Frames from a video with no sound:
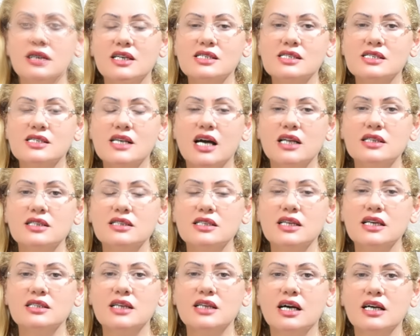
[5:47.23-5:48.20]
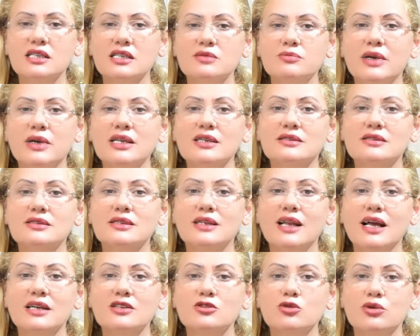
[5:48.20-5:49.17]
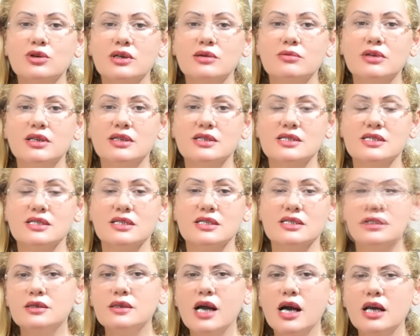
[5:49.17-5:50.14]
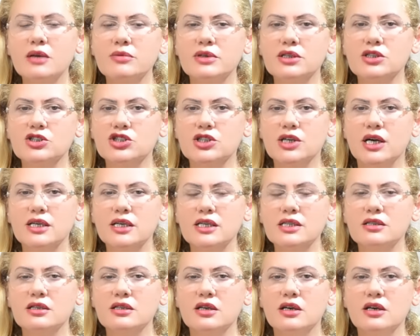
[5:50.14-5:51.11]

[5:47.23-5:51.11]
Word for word: kıskanlığına dair belirtiler görebilirsiniz. Diğer bir işaret,